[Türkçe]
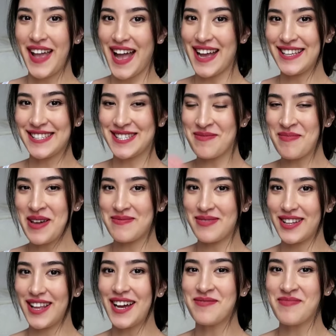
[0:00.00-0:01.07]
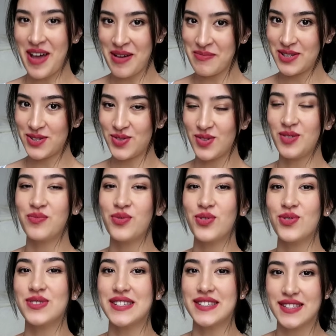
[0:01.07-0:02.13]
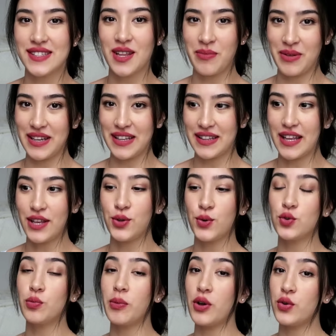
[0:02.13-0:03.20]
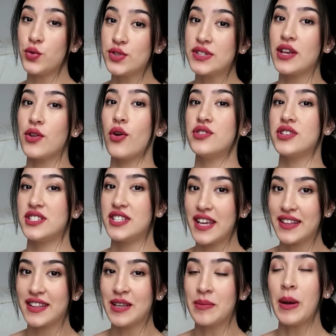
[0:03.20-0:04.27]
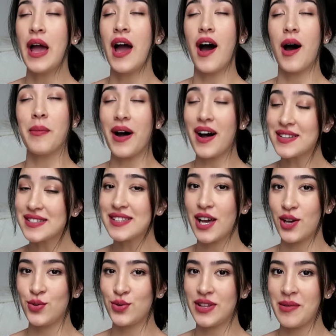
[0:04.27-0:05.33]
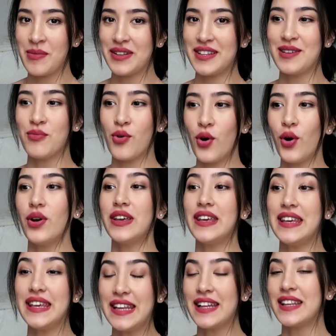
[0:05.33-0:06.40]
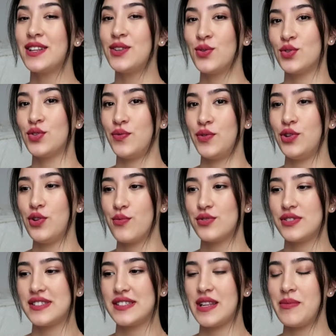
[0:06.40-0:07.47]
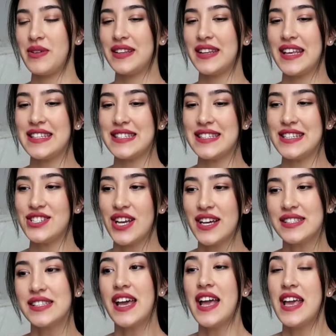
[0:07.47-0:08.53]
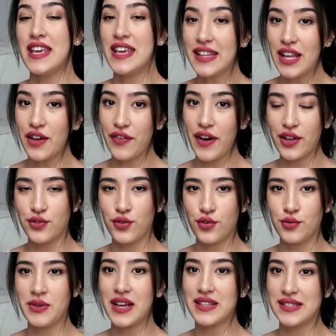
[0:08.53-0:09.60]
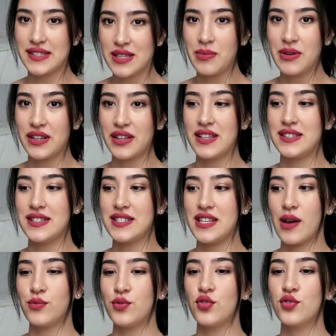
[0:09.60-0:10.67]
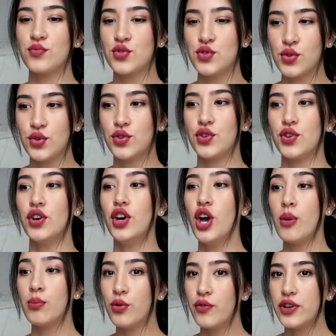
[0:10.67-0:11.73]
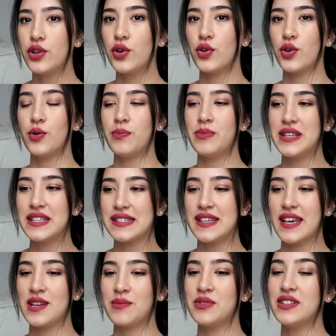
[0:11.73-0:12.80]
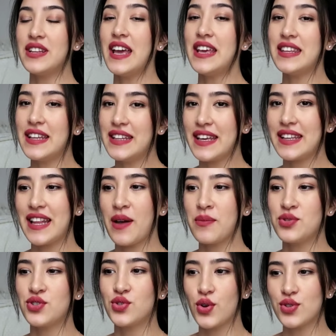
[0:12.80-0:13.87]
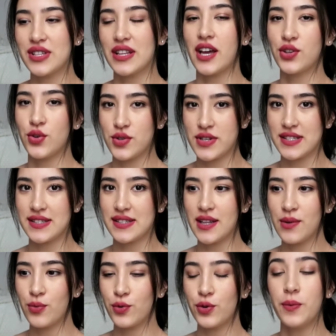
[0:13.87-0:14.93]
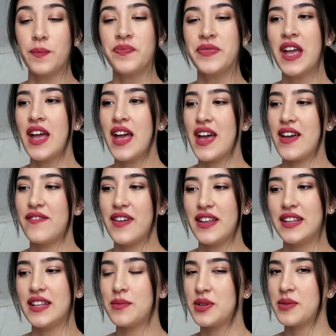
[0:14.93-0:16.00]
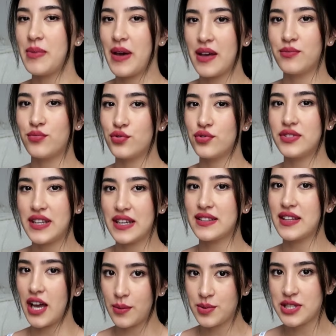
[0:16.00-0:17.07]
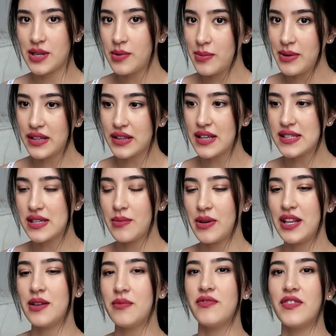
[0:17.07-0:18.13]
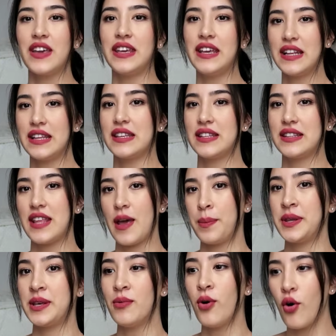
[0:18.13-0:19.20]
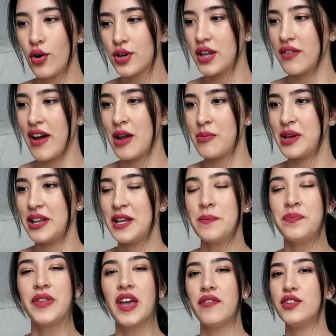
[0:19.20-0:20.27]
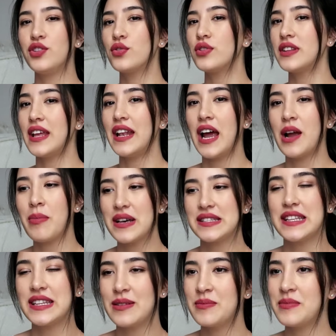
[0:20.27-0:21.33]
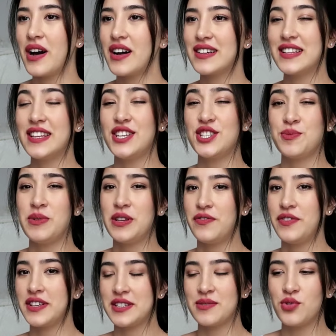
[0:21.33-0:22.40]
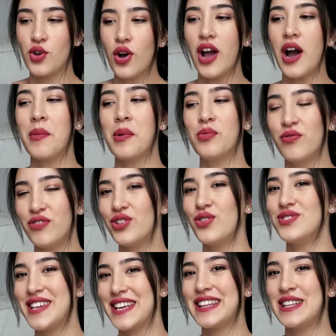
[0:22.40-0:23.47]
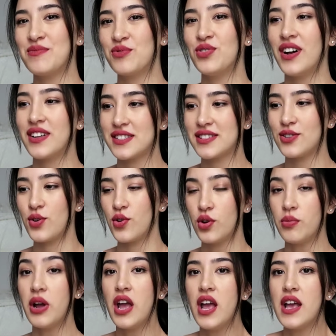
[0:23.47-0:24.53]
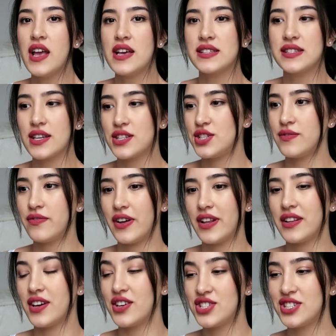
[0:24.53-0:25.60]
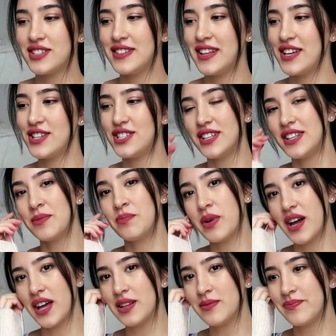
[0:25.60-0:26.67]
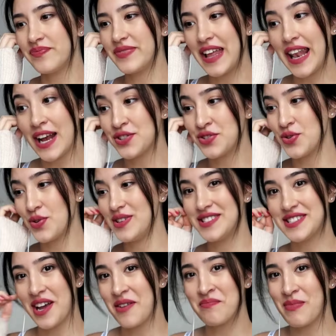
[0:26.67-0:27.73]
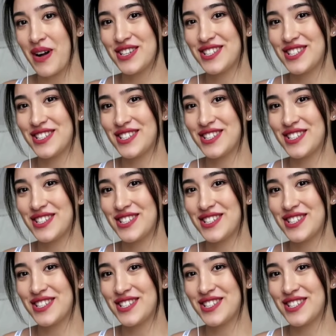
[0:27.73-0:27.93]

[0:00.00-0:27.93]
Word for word: Herkese merhabalar ben Betül. Bugün sizinle birlikte YouTube'a 3 sene önce çektiğim ama asla yüklemediğim o ilk YouTube videomu sizinle birlikte izleyeceğiz. İlk defa diyorum yani sizinle birlikte izleyeceğim diyorum. Çünkü bu videoyu bilgisayarımın yedeklenmiş dosyalar köşesinde buldum. E, ve dedim ki ben bunu direkt takipçilerimle birlikte izlemeliyim ve ilk tepkimi orada vermeliyim. Videoda neler bahsettiğim hakkında hiçbir fikrim yok ama bu videoyu çektiğim günü hatırlıyorum. Saçım falan aşırı değişik. Bakalım neler söyleyeceğim.